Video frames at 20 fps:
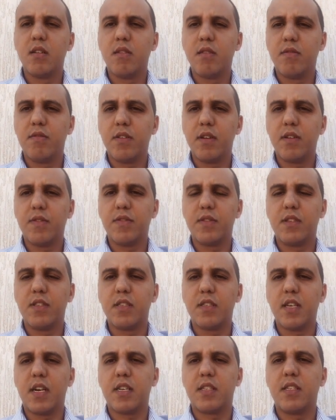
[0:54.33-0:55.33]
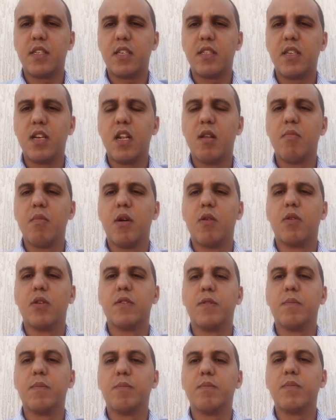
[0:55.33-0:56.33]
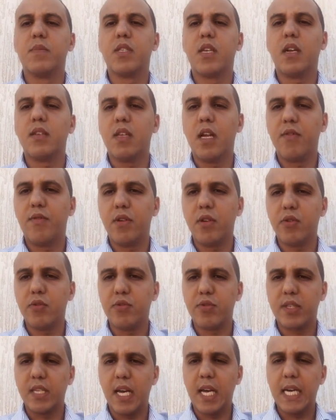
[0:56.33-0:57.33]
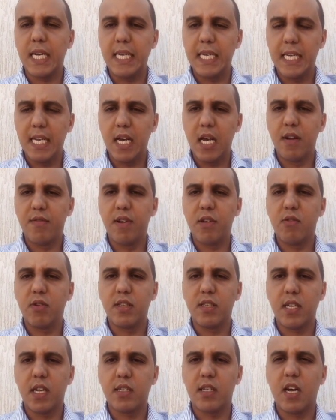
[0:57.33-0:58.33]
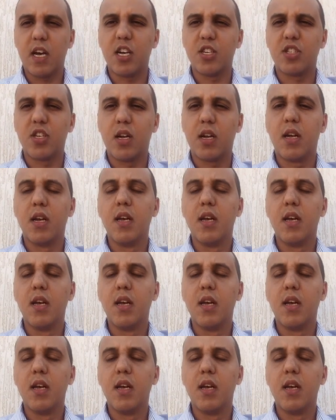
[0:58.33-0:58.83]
في الديداكتيك ديال المواد من سنه 2009 الى 2019